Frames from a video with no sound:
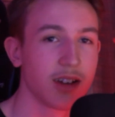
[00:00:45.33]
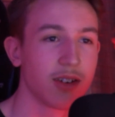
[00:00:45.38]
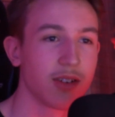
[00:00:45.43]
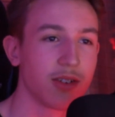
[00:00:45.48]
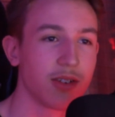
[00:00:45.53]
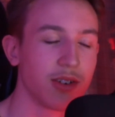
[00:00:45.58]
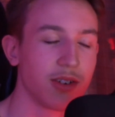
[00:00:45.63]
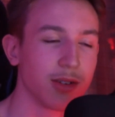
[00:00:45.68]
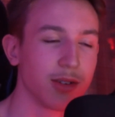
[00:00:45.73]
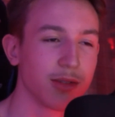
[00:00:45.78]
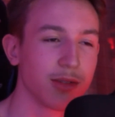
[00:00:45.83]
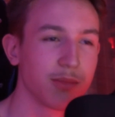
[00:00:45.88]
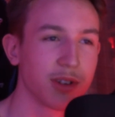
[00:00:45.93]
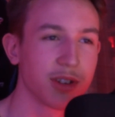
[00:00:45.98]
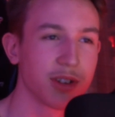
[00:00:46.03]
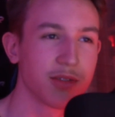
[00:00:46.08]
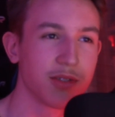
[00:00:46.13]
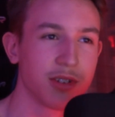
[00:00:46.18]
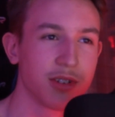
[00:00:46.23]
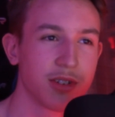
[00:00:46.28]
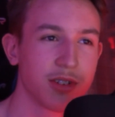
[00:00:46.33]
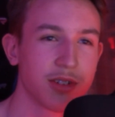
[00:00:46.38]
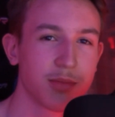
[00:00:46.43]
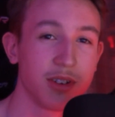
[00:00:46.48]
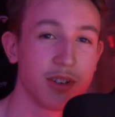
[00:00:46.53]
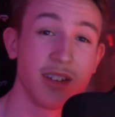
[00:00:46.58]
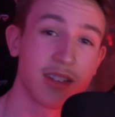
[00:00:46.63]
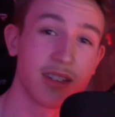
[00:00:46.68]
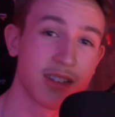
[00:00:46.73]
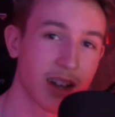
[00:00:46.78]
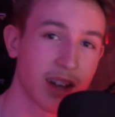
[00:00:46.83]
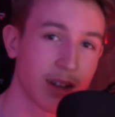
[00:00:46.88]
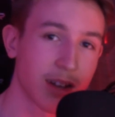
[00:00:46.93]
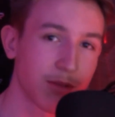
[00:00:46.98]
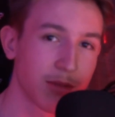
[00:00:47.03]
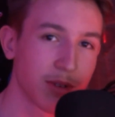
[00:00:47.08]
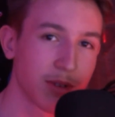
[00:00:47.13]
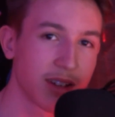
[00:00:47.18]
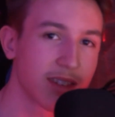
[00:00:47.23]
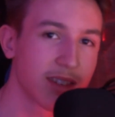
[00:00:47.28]
Und bei Twitch bin ich jetzt gerade
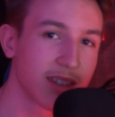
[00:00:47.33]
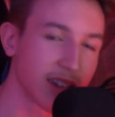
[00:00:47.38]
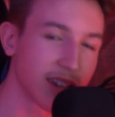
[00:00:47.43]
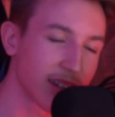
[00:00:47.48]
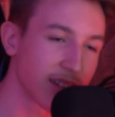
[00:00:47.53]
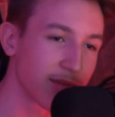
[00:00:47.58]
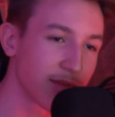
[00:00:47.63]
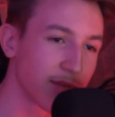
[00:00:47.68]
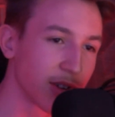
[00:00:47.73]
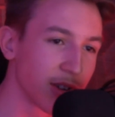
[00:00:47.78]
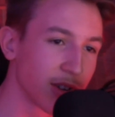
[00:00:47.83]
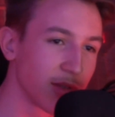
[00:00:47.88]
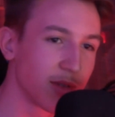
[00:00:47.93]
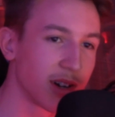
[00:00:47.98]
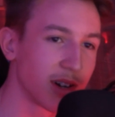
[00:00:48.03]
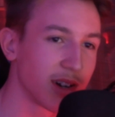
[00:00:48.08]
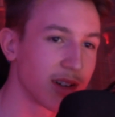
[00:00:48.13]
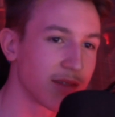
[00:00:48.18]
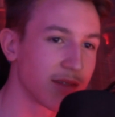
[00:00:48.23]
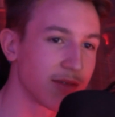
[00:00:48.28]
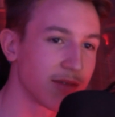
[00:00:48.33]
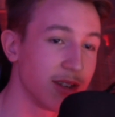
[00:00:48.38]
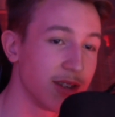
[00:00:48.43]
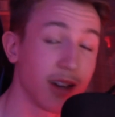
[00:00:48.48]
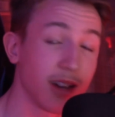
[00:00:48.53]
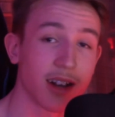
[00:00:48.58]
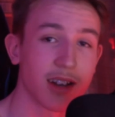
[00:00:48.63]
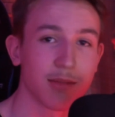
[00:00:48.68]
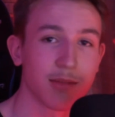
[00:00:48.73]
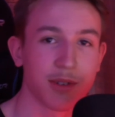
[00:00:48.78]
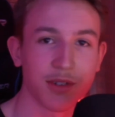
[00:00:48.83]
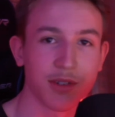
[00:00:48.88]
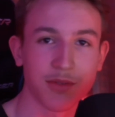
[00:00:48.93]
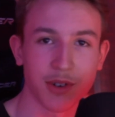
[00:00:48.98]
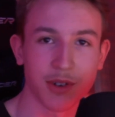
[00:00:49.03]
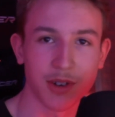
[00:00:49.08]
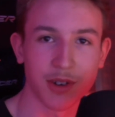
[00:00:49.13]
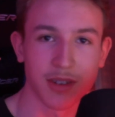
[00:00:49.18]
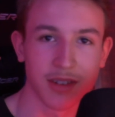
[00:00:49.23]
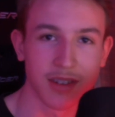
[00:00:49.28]
mal bei 6 Follower, die alle meine
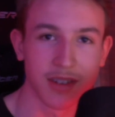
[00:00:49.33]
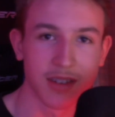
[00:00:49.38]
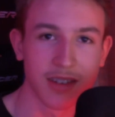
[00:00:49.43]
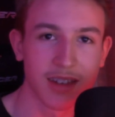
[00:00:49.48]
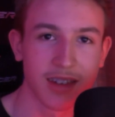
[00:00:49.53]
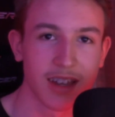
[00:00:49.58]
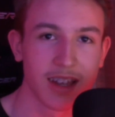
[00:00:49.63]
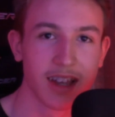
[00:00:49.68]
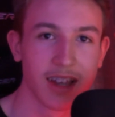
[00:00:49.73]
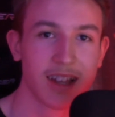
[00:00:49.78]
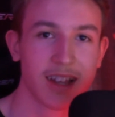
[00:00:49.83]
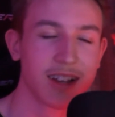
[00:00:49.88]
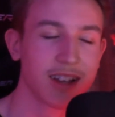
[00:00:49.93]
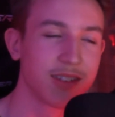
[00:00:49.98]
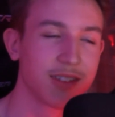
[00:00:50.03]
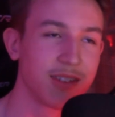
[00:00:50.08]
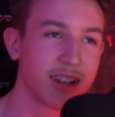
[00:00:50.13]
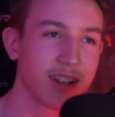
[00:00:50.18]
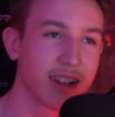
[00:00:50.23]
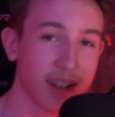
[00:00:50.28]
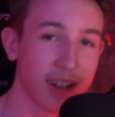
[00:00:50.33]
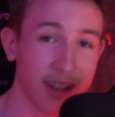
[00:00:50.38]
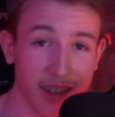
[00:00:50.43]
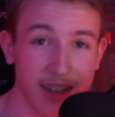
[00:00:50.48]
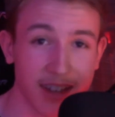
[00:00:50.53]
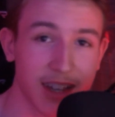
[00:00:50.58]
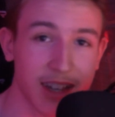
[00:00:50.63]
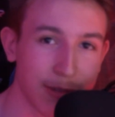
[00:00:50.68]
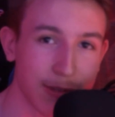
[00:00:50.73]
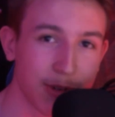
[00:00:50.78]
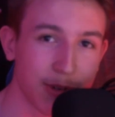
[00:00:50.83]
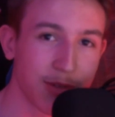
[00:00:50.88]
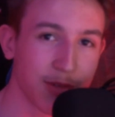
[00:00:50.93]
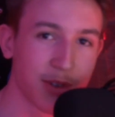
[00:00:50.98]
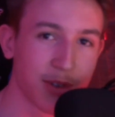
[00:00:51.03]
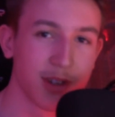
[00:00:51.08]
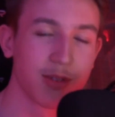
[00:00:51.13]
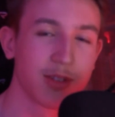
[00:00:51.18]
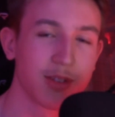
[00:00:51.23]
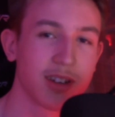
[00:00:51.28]
Freunde sind. Deswegen lasst da gerne mal ein
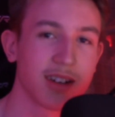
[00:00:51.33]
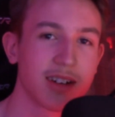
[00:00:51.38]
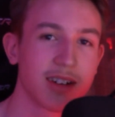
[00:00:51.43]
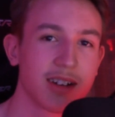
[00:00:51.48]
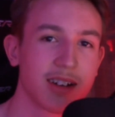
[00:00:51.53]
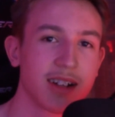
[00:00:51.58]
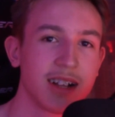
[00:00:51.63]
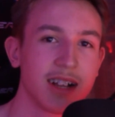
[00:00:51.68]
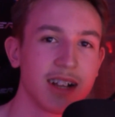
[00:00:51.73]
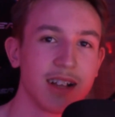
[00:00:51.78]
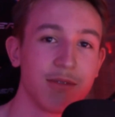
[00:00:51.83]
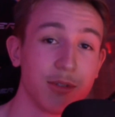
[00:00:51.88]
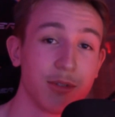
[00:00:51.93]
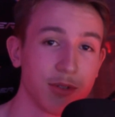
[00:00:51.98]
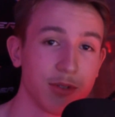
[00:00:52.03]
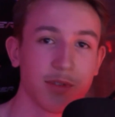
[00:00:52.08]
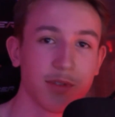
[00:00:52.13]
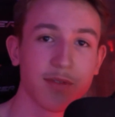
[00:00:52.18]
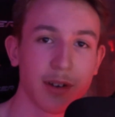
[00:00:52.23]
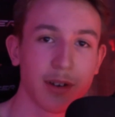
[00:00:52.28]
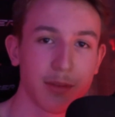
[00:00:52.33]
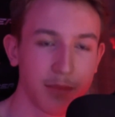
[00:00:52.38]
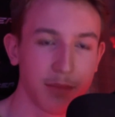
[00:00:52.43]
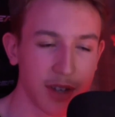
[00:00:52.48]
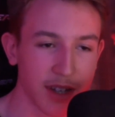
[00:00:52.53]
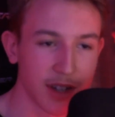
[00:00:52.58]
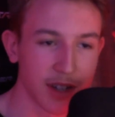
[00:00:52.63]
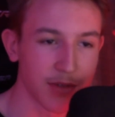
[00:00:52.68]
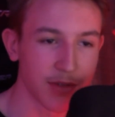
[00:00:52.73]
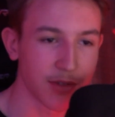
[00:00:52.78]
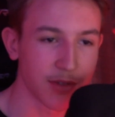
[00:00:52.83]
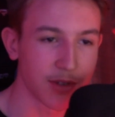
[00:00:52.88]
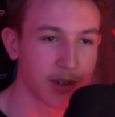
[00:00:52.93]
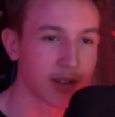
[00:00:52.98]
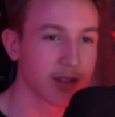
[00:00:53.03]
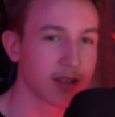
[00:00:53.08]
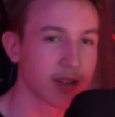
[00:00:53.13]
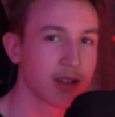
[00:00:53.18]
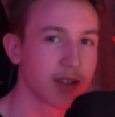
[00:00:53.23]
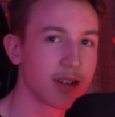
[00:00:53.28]
Follow da. Würde mich auf jeden Fall mega
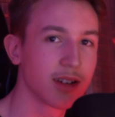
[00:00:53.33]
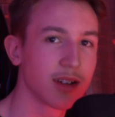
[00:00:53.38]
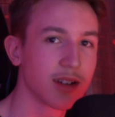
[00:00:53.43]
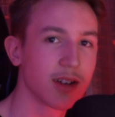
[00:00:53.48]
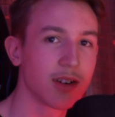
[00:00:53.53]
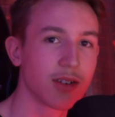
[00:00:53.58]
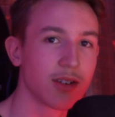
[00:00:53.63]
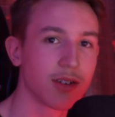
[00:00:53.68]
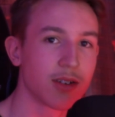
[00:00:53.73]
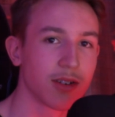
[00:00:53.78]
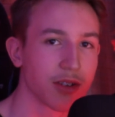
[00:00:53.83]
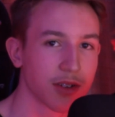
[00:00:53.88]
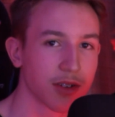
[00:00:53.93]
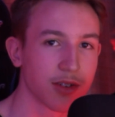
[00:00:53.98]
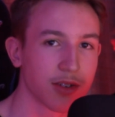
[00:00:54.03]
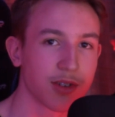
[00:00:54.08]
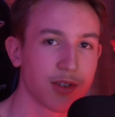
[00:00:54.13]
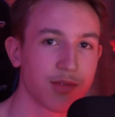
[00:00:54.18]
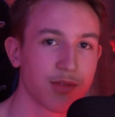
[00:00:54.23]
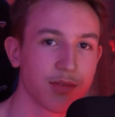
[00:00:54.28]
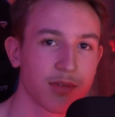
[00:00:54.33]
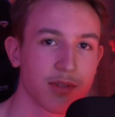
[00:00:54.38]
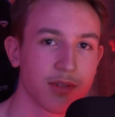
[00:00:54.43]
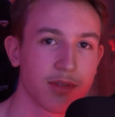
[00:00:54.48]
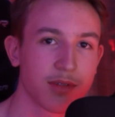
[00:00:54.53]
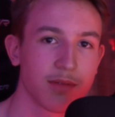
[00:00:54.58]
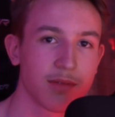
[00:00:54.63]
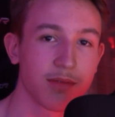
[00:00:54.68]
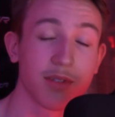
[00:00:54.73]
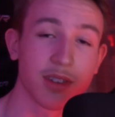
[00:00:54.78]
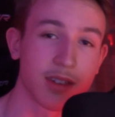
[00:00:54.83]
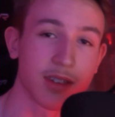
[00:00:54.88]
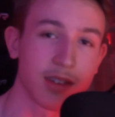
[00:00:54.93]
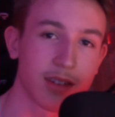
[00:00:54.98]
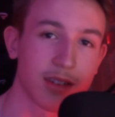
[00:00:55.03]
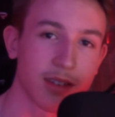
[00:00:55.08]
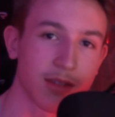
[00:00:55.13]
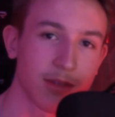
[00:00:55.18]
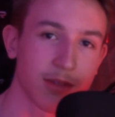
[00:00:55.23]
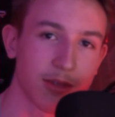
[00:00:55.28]
freuen. Und ich hoffe, wir
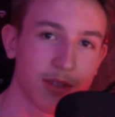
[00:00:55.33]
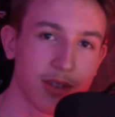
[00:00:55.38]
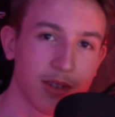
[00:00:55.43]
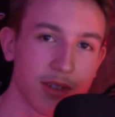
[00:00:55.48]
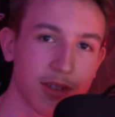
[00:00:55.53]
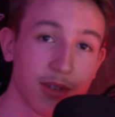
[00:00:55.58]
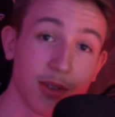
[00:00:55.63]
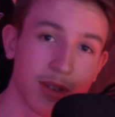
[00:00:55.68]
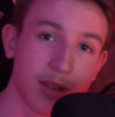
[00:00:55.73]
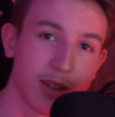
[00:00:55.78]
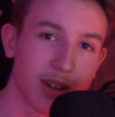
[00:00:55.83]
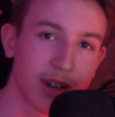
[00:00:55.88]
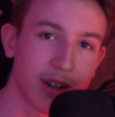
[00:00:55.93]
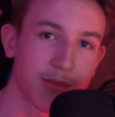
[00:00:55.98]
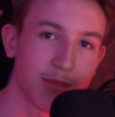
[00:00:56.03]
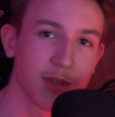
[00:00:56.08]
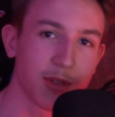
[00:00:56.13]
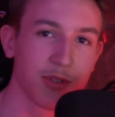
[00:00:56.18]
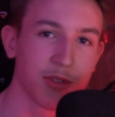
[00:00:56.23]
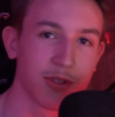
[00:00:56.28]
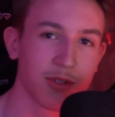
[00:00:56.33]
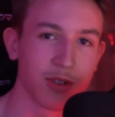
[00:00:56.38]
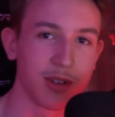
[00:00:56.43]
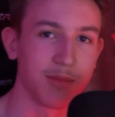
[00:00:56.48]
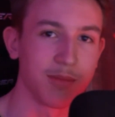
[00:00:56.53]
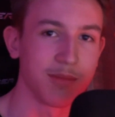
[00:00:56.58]
sehen uns heute Abend im Stream.